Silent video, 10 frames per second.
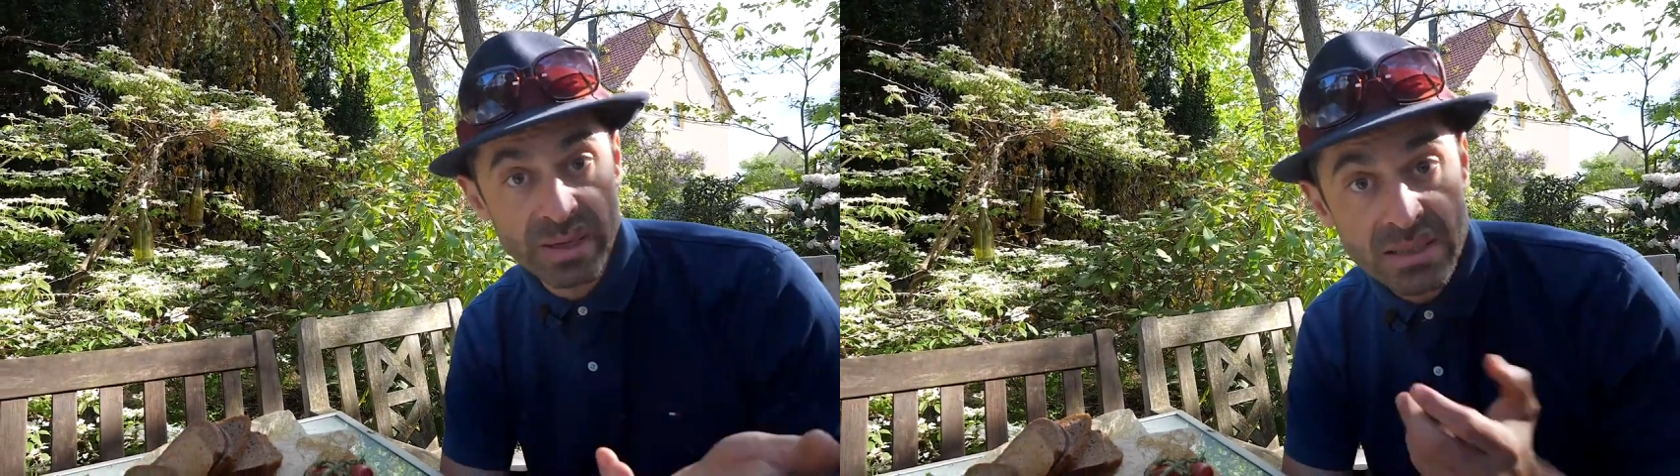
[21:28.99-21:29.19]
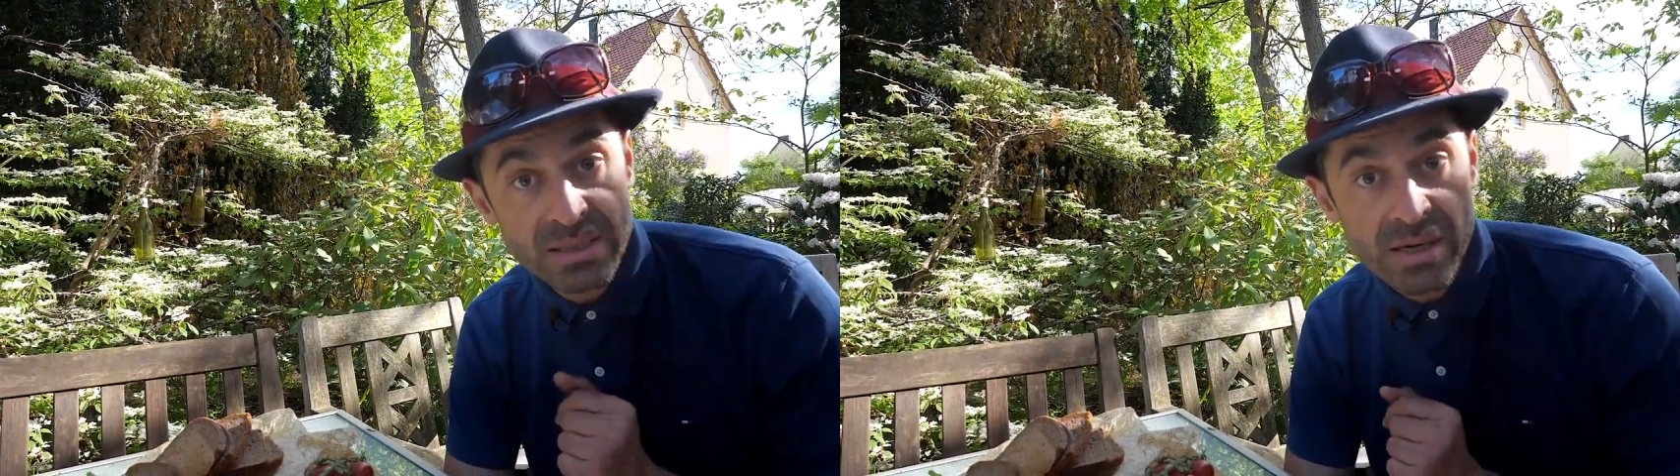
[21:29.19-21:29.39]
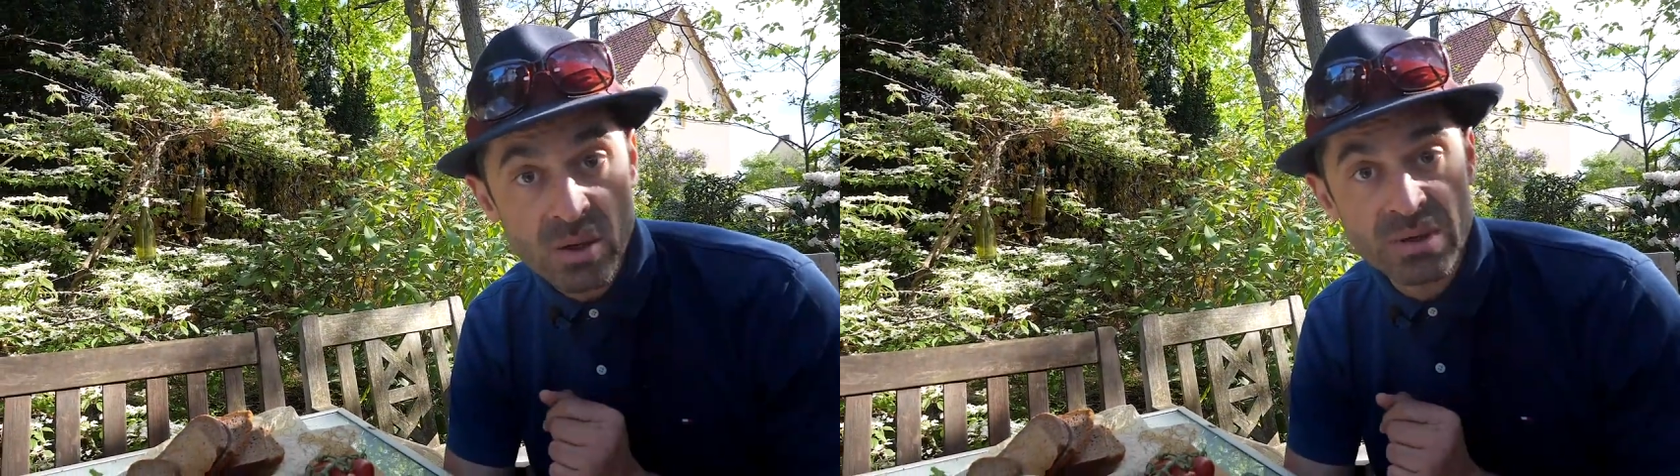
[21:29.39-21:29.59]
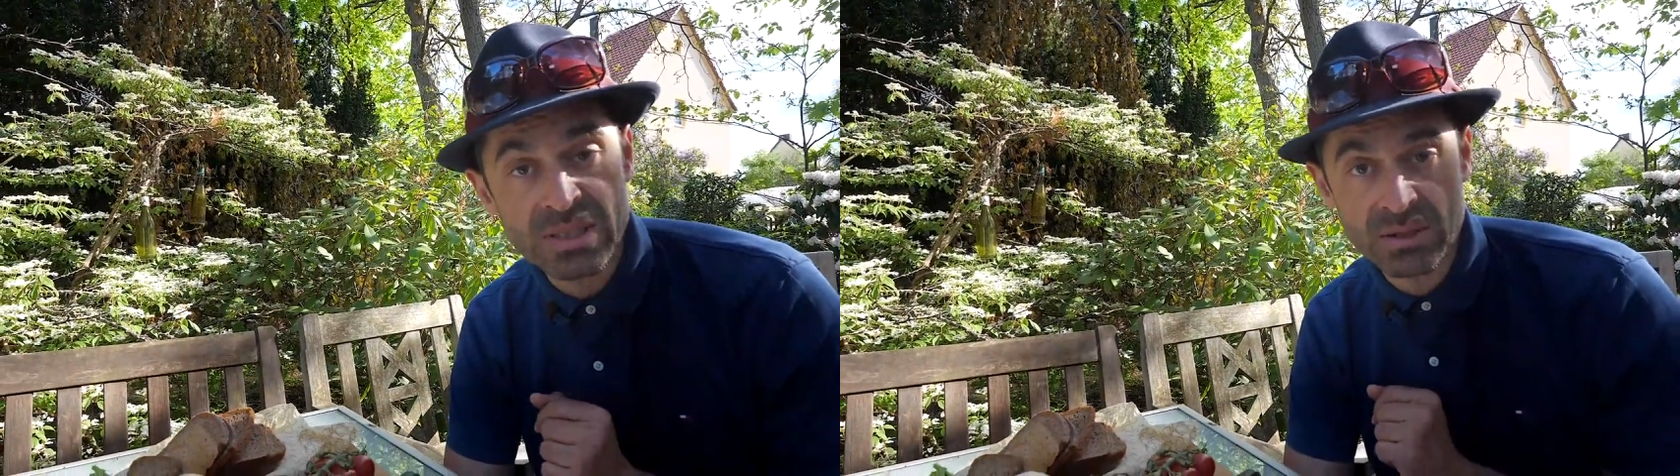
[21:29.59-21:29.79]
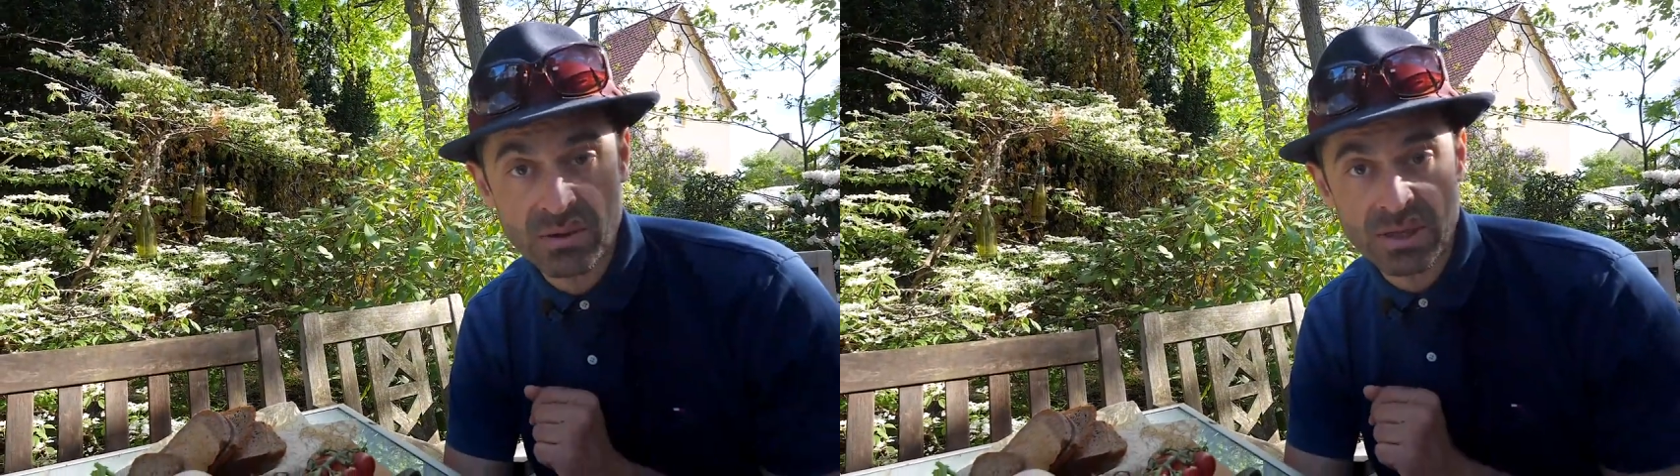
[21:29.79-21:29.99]
Penicillium
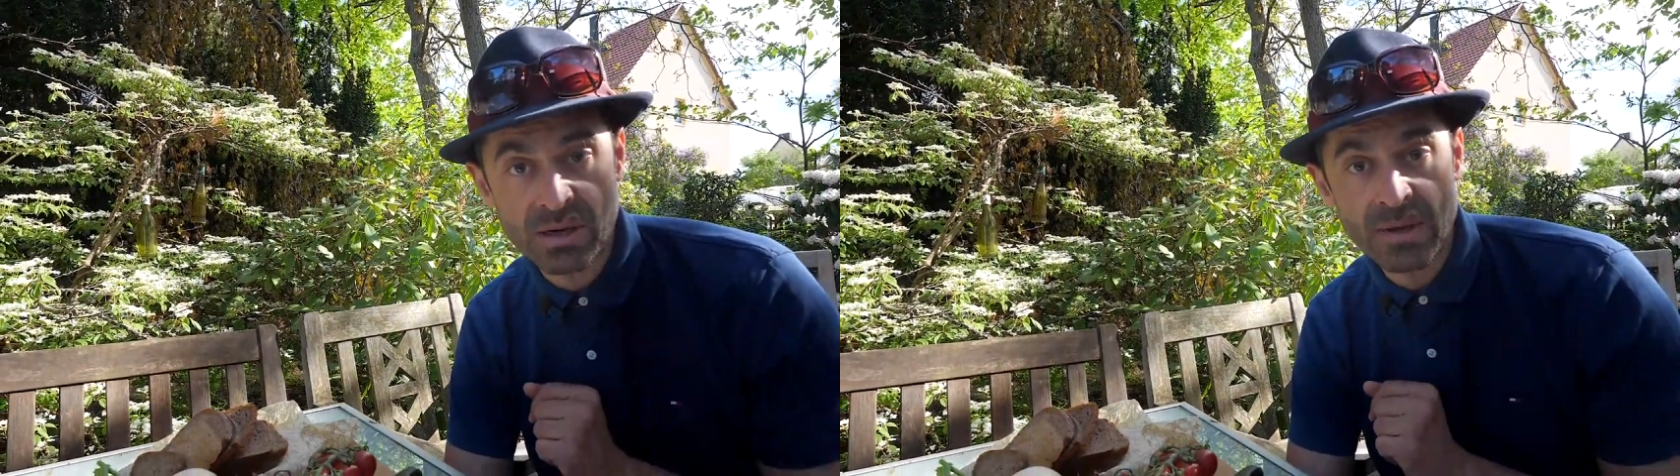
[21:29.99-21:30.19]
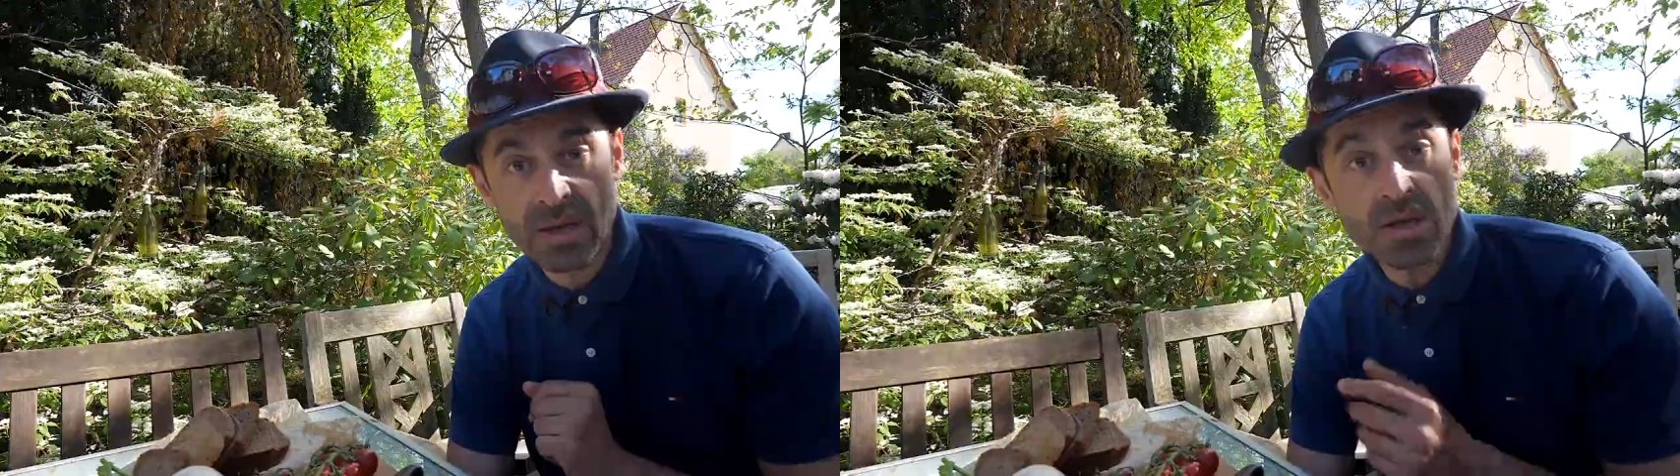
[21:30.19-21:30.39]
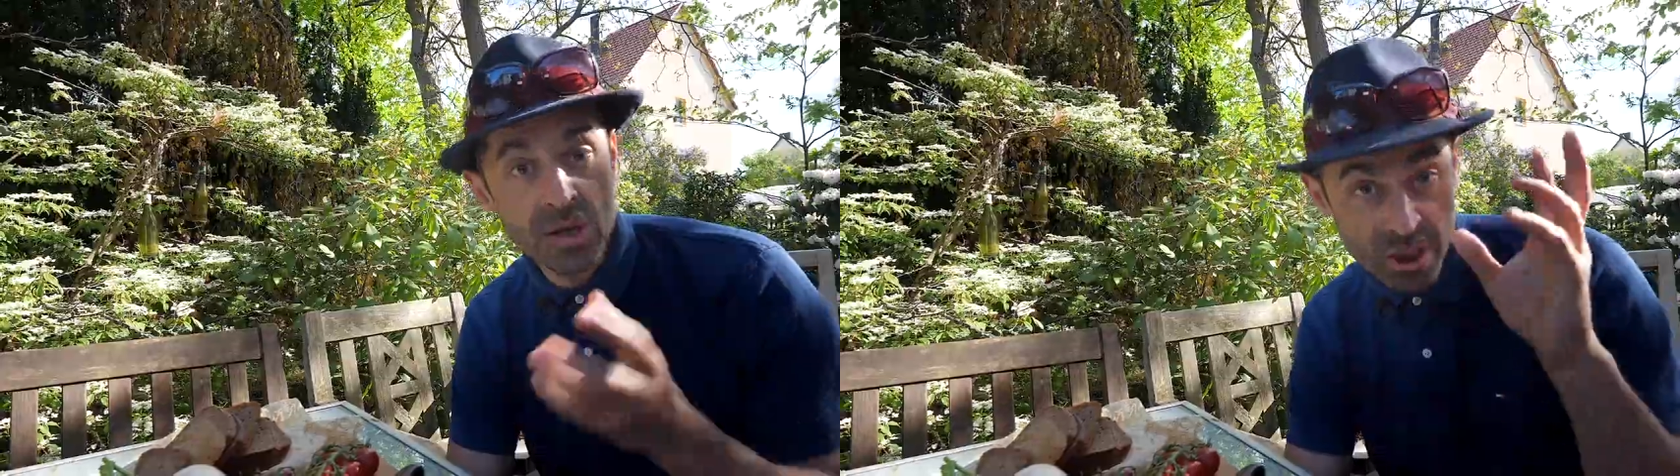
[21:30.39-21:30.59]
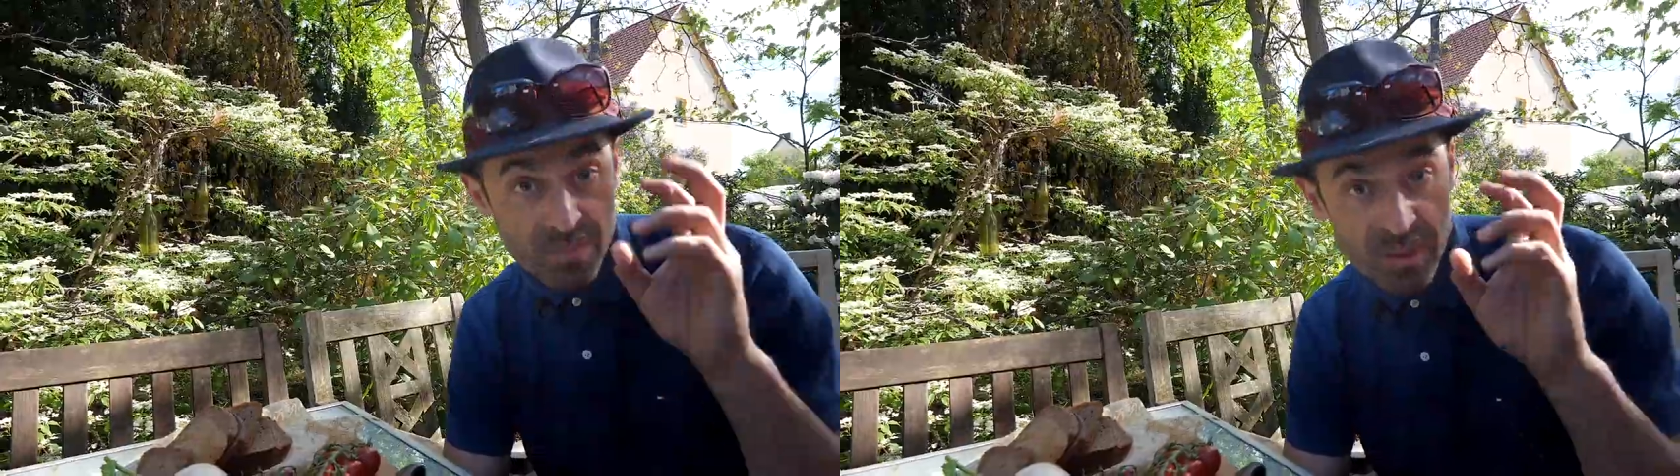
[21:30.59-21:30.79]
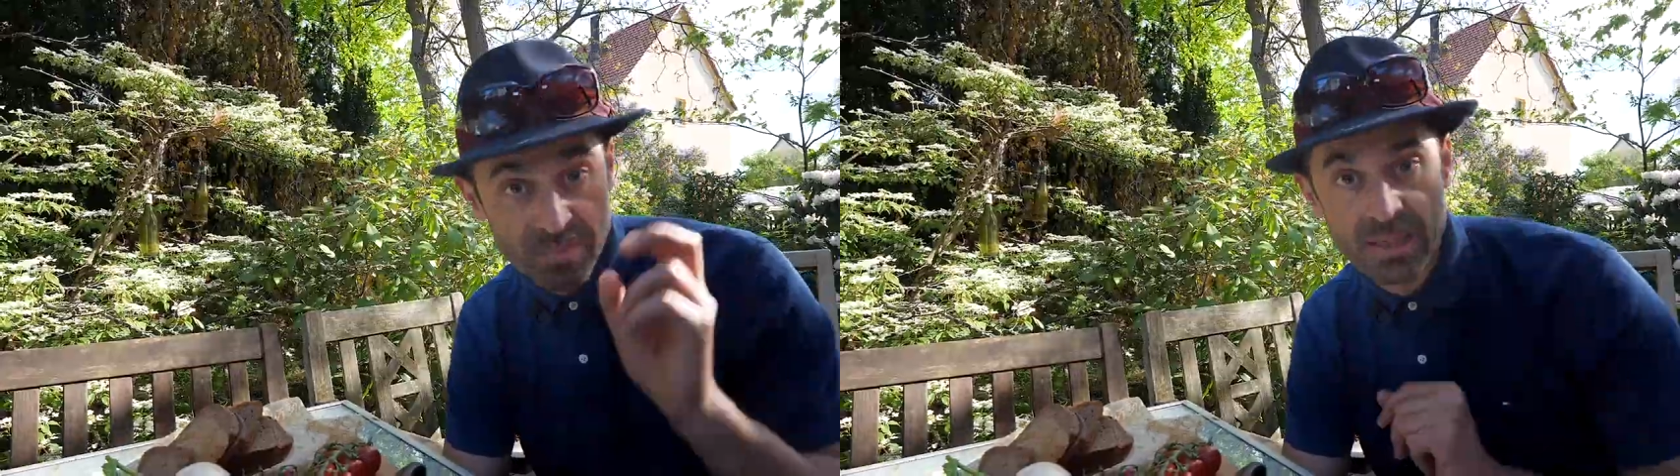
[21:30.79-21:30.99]
ist ein solcher
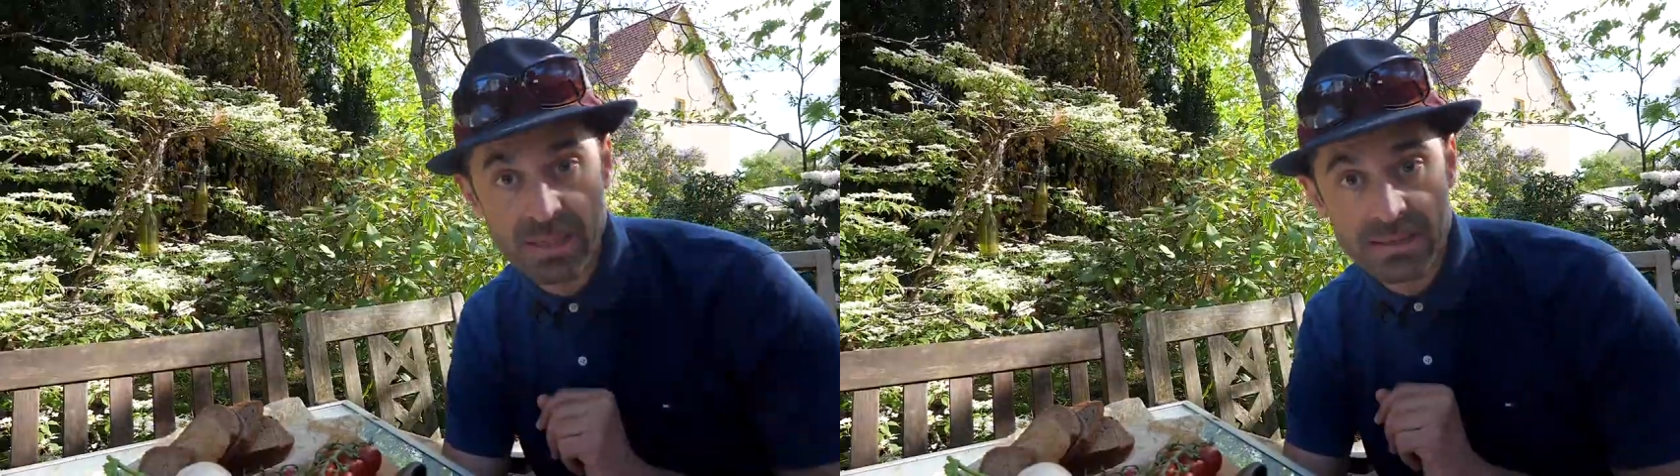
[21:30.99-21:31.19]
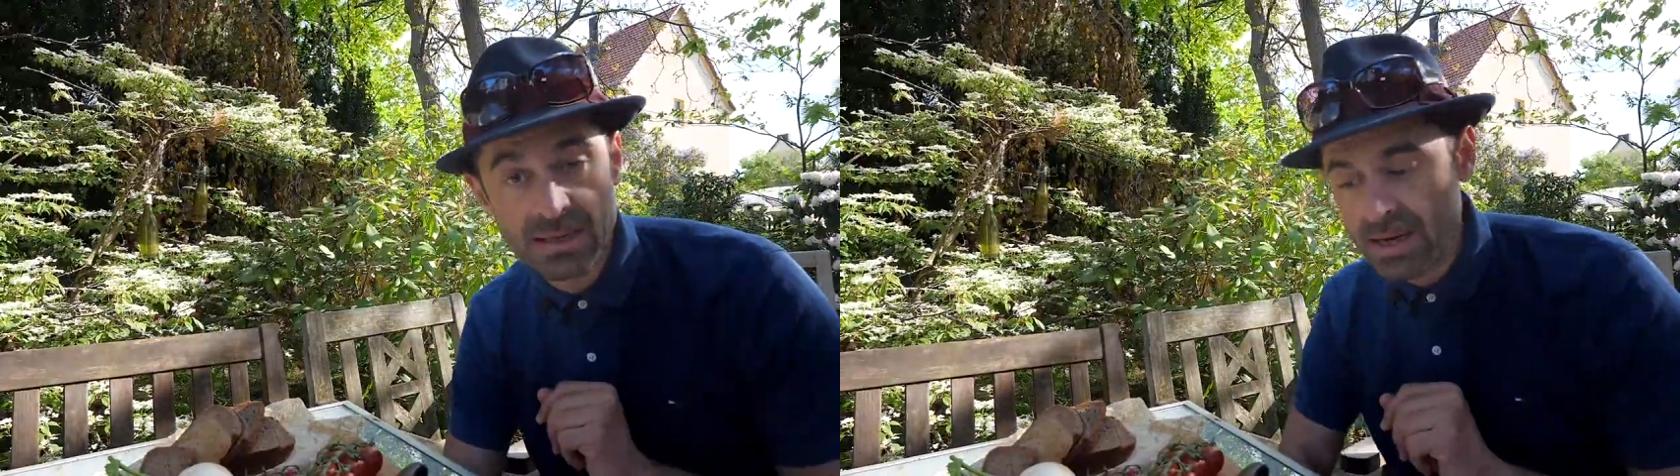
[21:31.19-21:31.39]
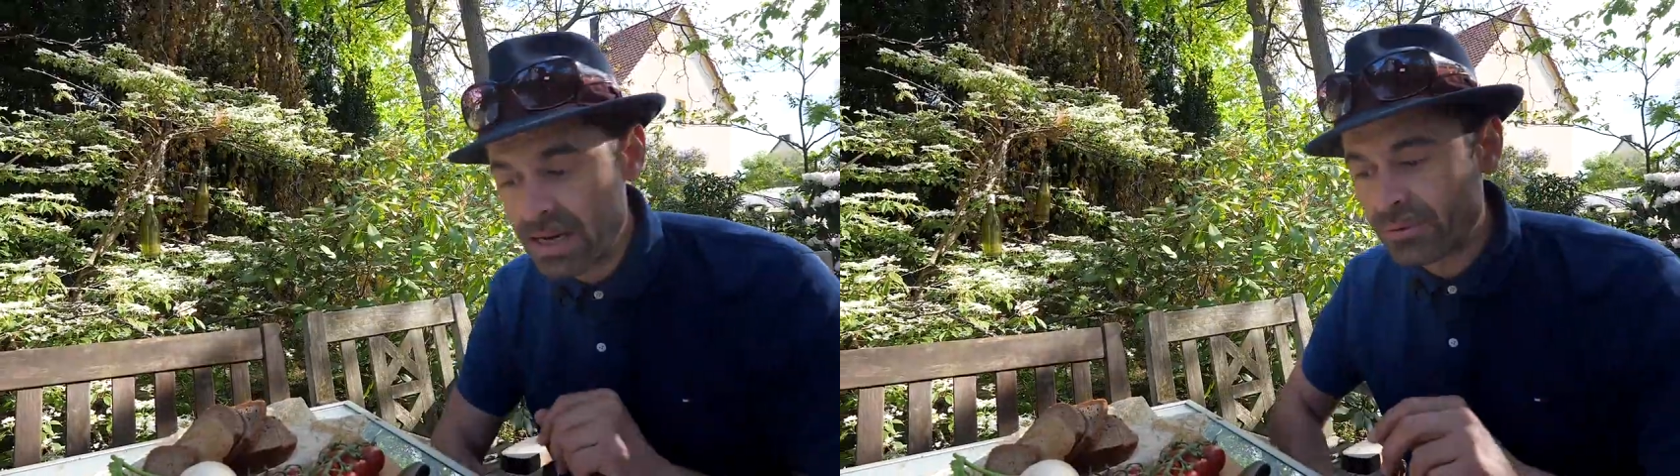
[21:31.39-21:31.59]
Schimmelpilz.